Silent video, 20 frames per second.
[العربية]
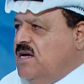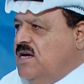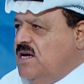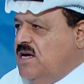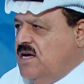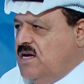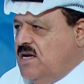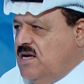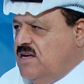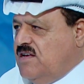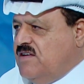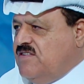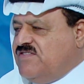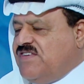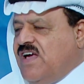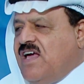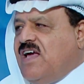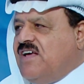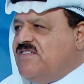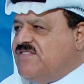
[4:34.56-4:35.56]
آه،
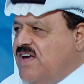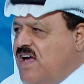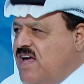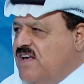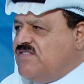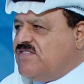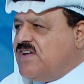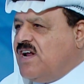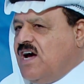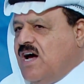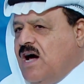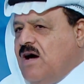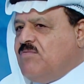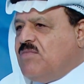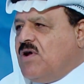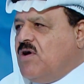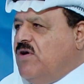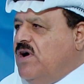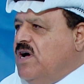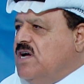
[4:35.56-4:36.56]
زيها زي اي زرع
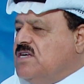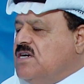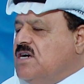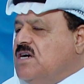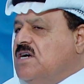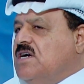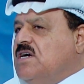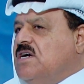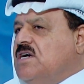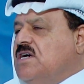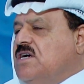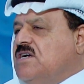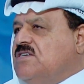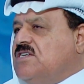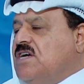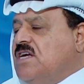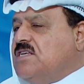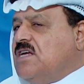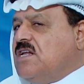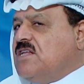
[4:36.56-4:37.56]
غامره حاجة
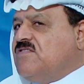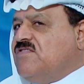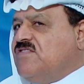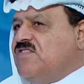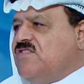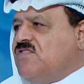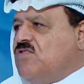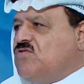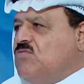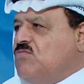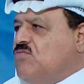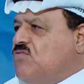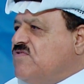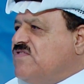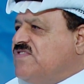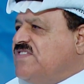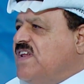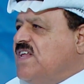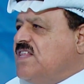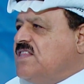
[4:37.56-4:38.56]
شجره الزيتون
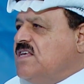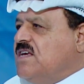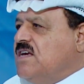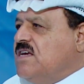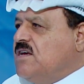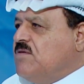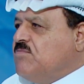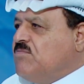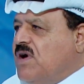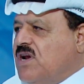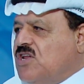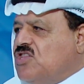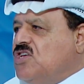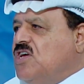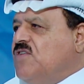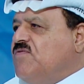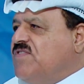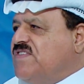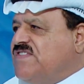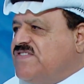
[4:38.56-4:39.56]
ممكن سنتين
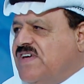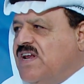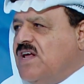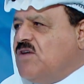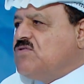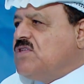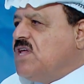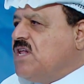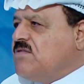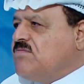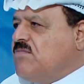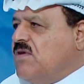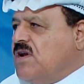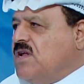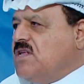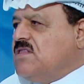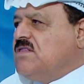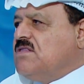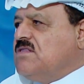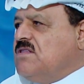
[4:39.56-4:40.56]
مرتين في السنه وثلاث
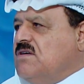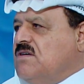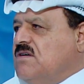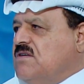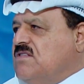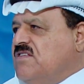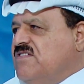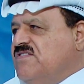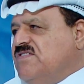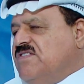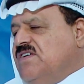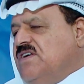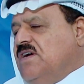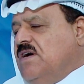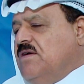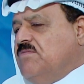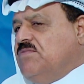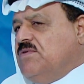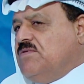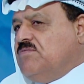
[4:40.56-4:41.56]
مرات
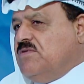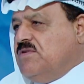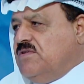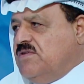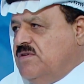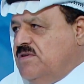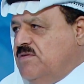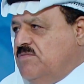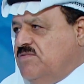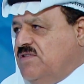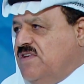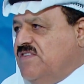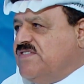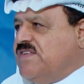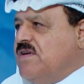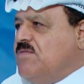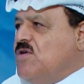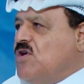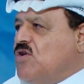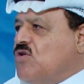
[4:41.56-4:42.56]
تسقيها
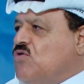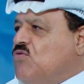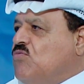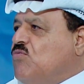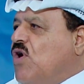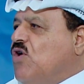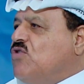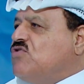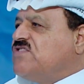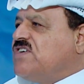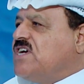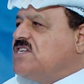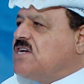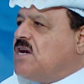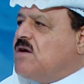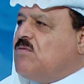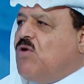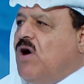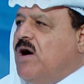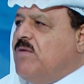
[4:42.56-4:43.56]
بتستمر
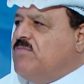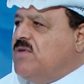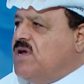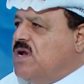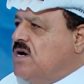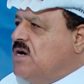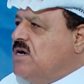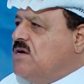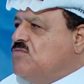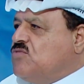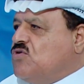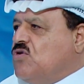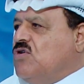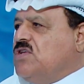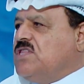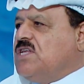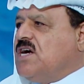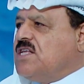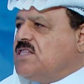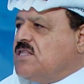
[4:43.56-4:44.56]
وشجره معمره
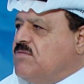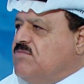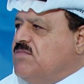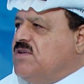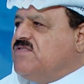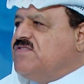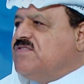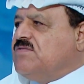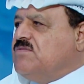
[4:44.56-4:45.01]
تقعد اكثر من